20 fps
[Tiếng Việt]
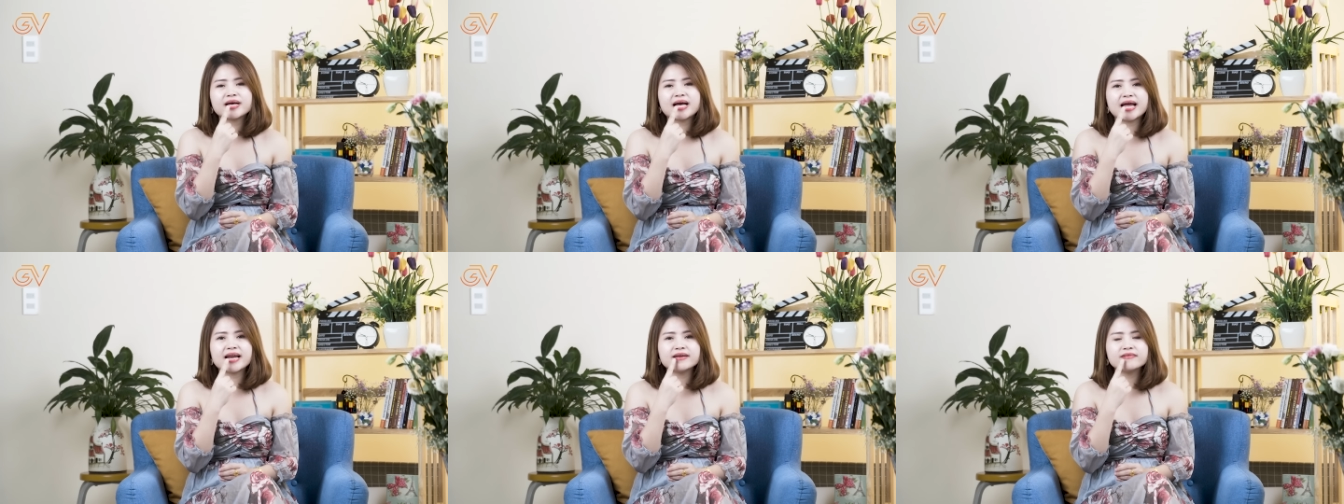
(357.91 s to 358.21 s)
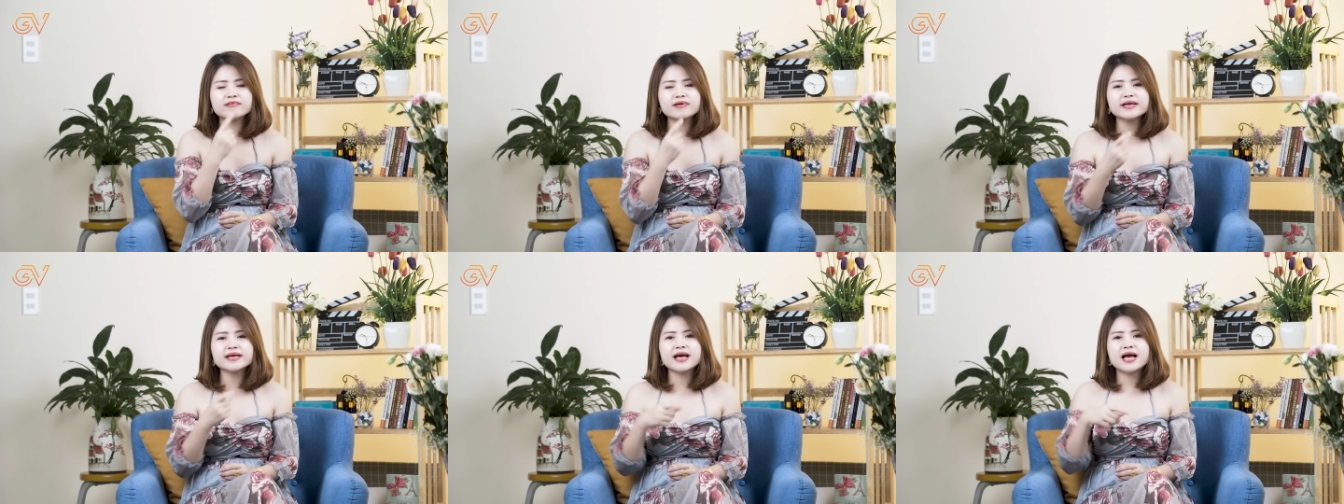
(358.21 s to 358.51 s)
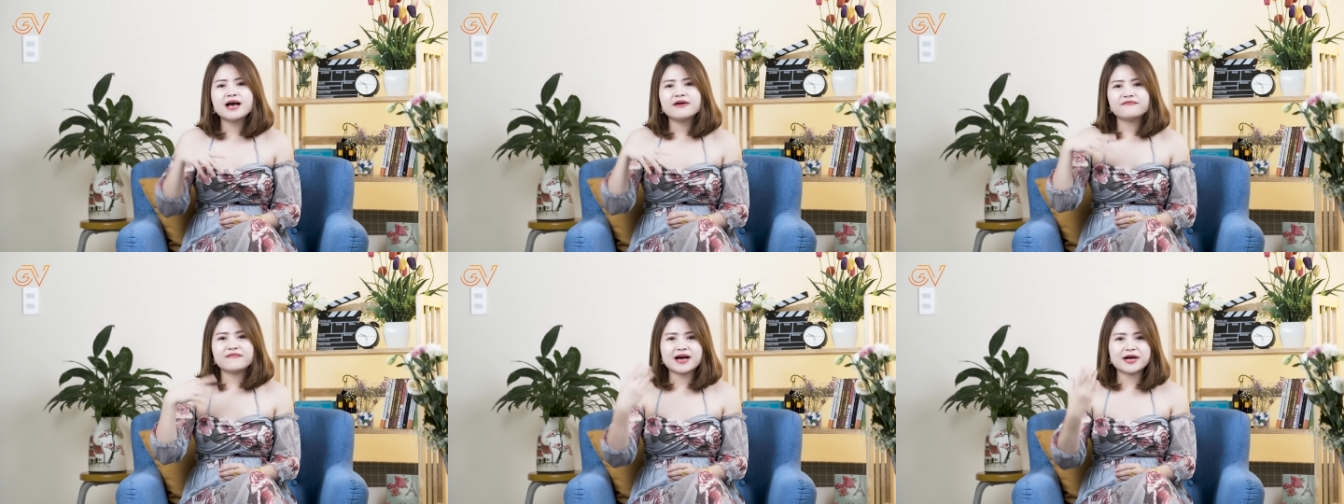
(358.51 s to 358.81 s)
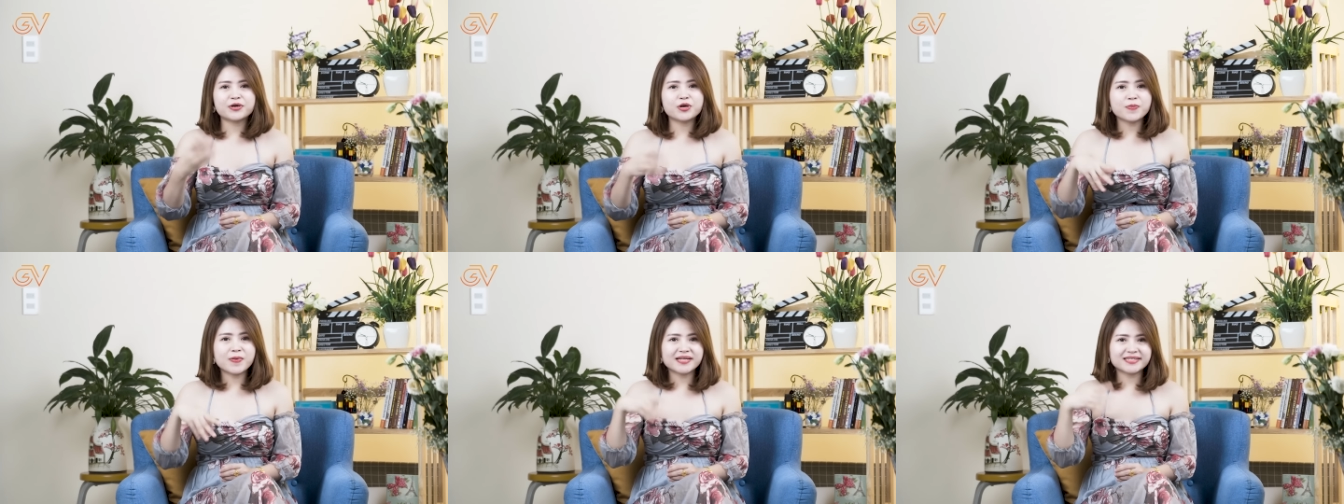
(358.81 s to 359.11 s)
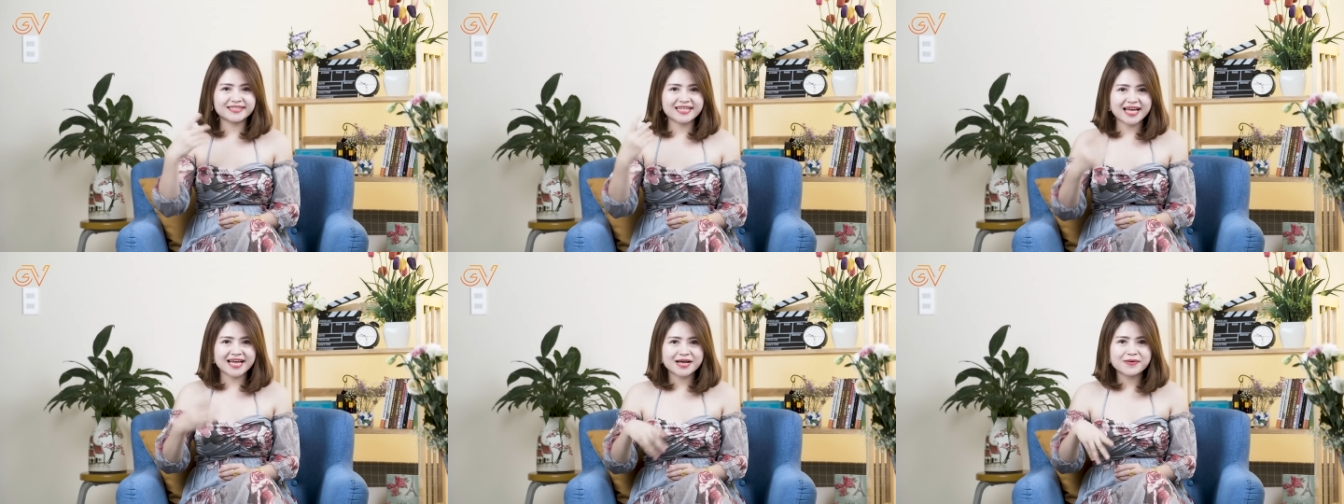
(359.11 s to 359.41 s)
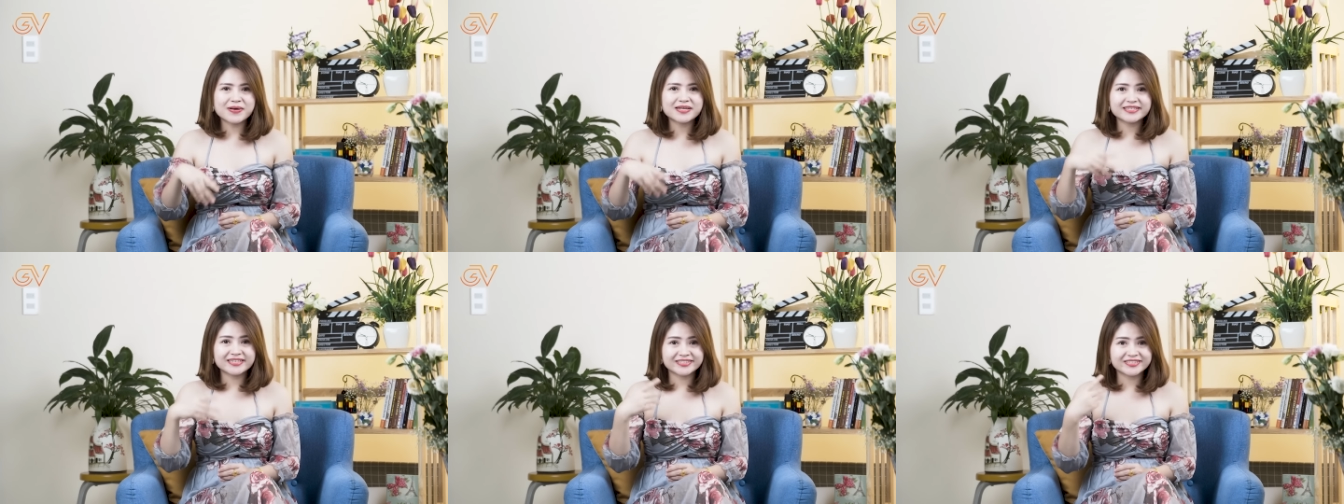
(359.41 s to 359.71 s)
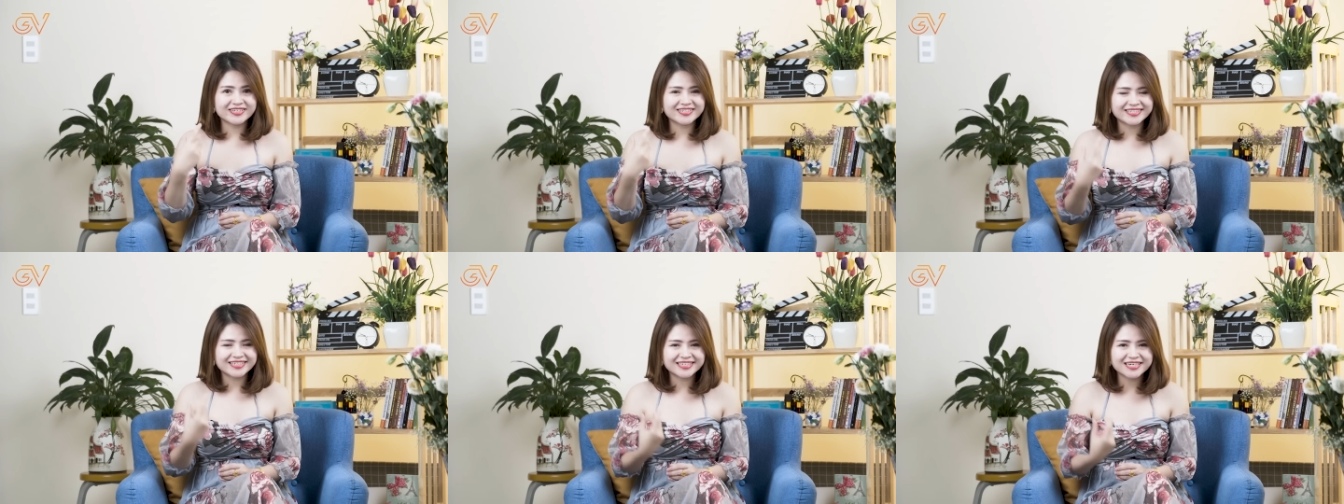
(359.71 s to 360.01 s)
cái lưỡi và đôi bàn tay các bạn tưởng
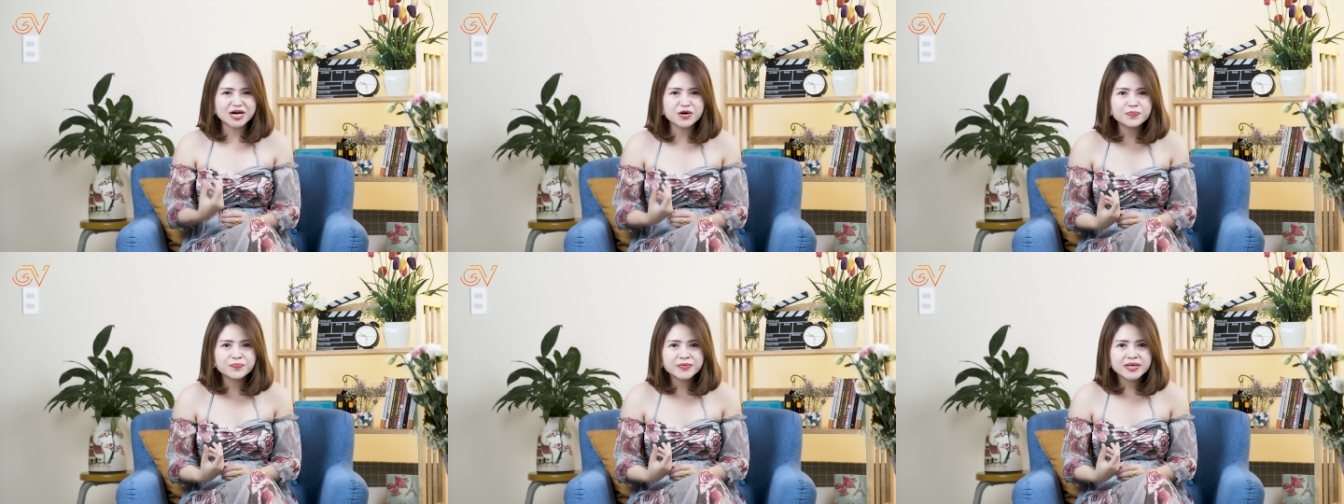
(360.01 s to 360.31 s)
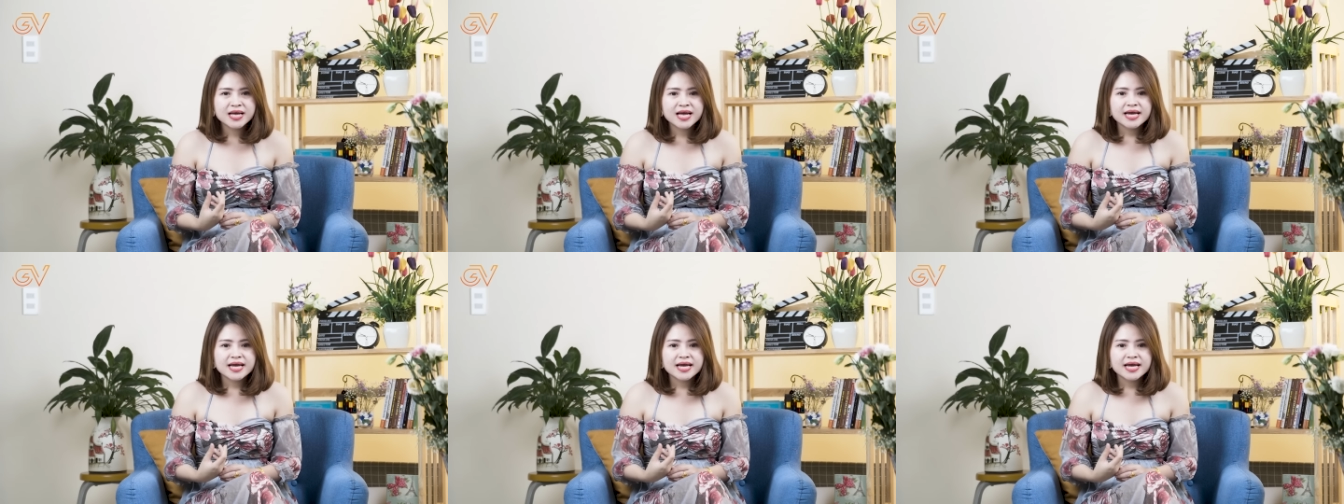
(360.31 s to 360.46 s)
tượng được không?